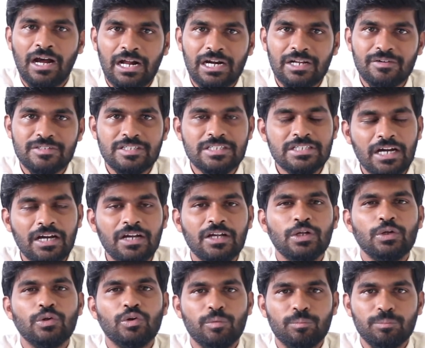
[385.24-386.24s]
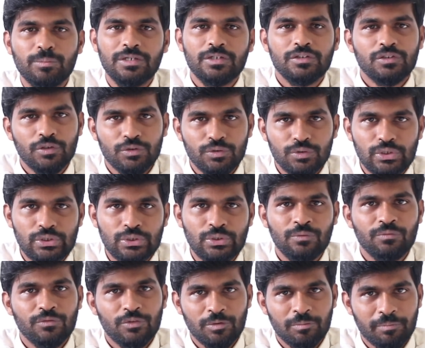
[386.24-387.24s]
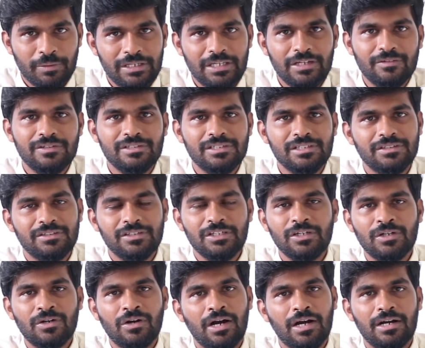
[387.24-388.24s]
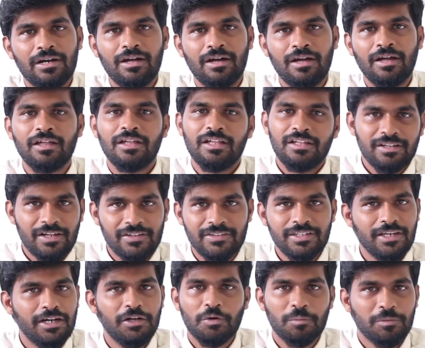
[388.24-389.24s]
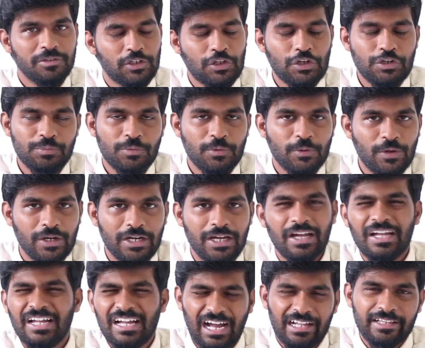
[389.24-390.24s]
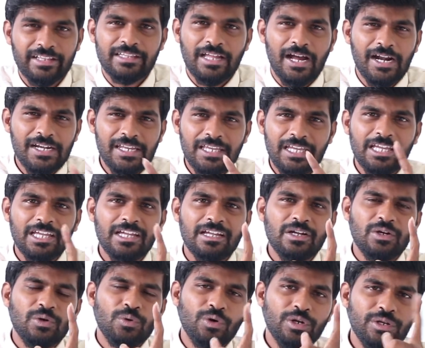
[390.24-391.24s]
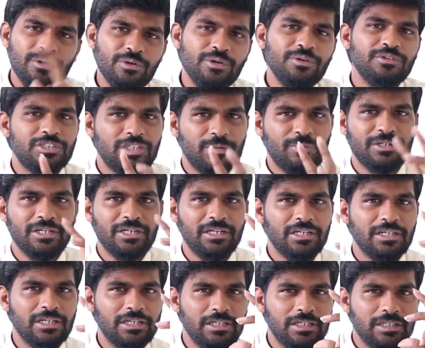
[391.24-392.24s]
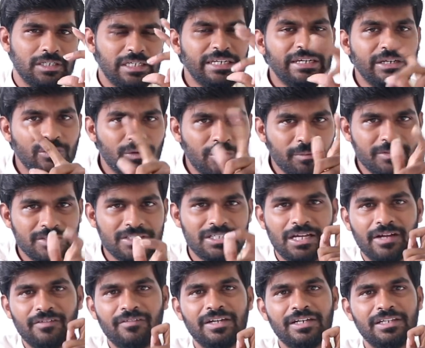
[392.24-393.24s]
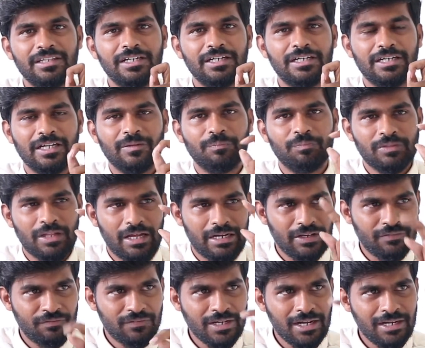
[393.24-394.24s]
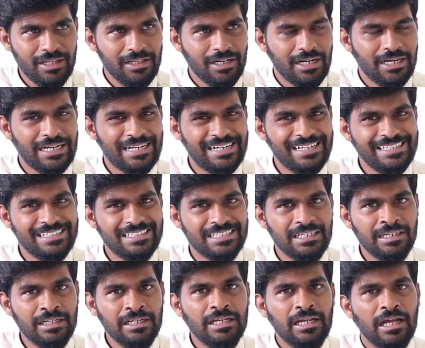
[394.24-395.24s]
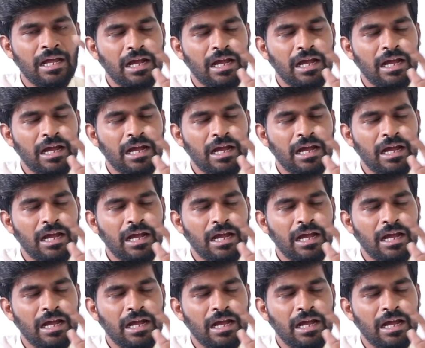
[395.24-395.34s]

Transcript: ஆட வச்சா ரொம்ப சந்தோஷம் ஸோ பையன் வந்து சீக்கிரம் ஆடினா ரசிகர்கள் ரொம்ப சந்தோஷப்படுவாங்க அதை தாண்டி ஒரே ஒரு விஷயம் மட்டும் எனக்கு இன்னொரு மிஸ்டியாகவே இருந்துக்கிட்டு இருக்கு நான் லெஃப்ட் ஆனதுக்கான ரீசன்